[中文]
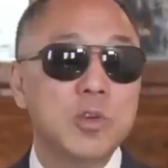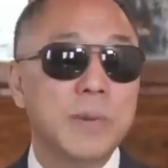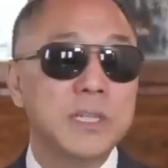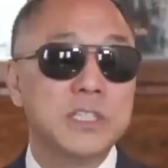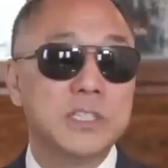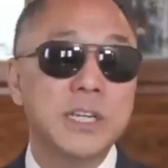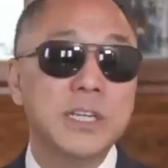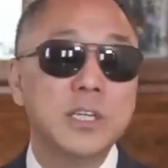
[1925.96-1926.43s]
把
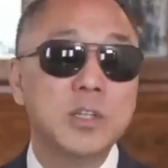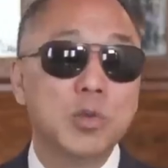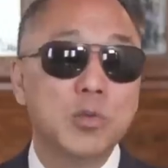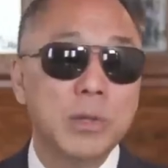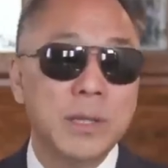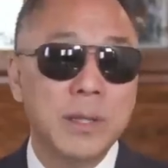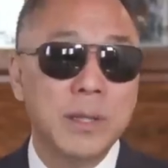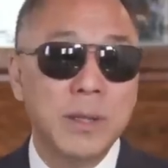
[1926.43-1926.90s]
鞋一
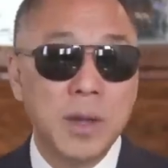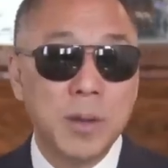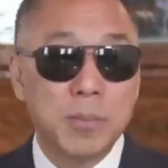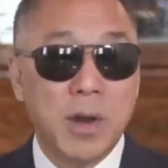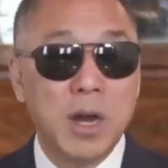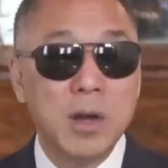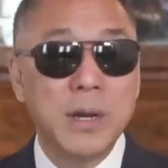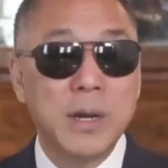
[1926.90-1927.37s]
吞。
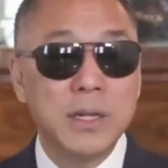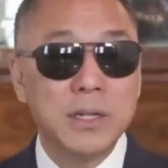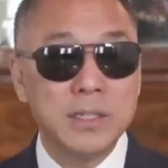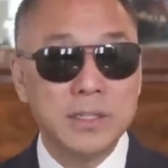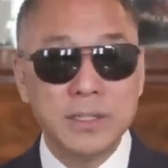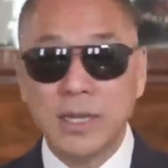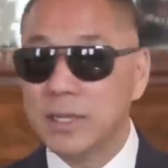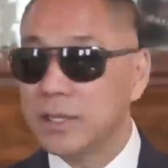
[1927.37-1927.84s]
旁边
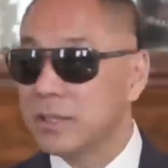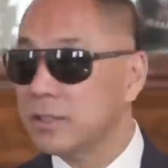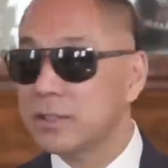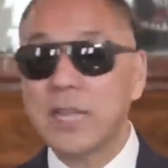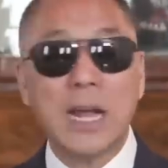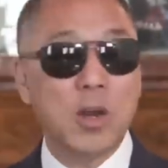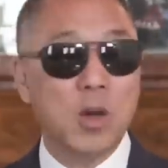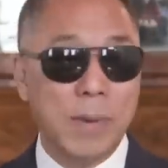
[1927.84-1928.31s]
这些
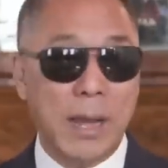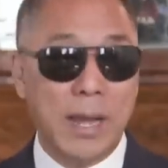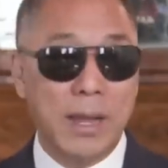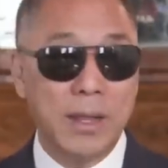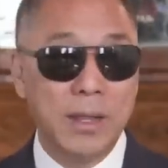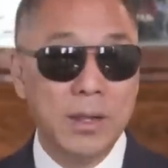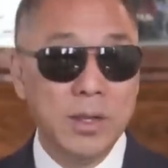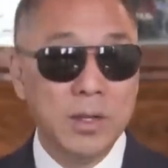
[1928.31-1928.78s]
大老
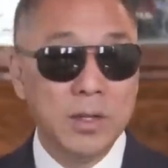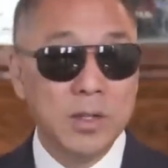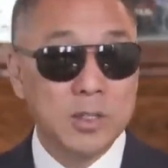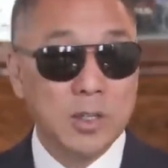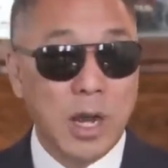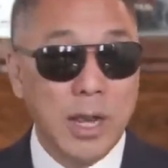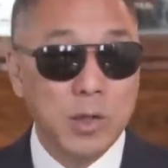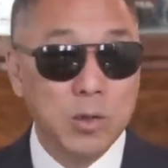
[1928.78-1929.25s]
板，
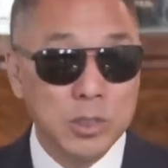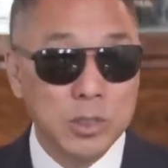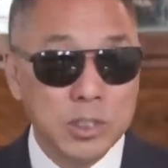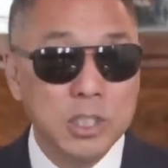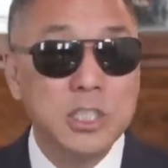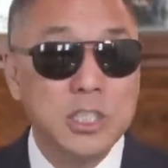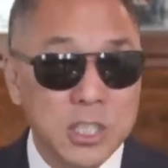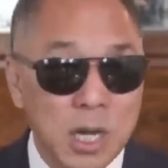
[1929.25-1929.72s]
还有的
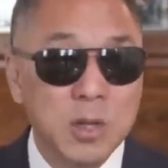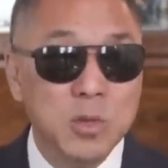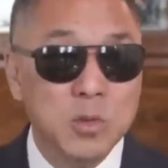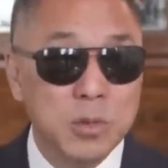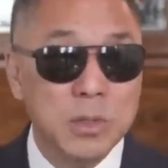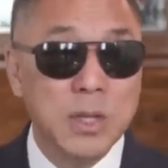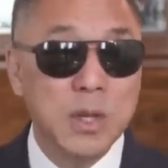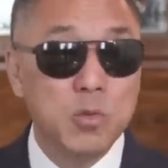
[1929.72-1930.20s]
是将
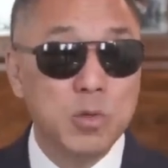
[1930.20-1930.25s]
军呢。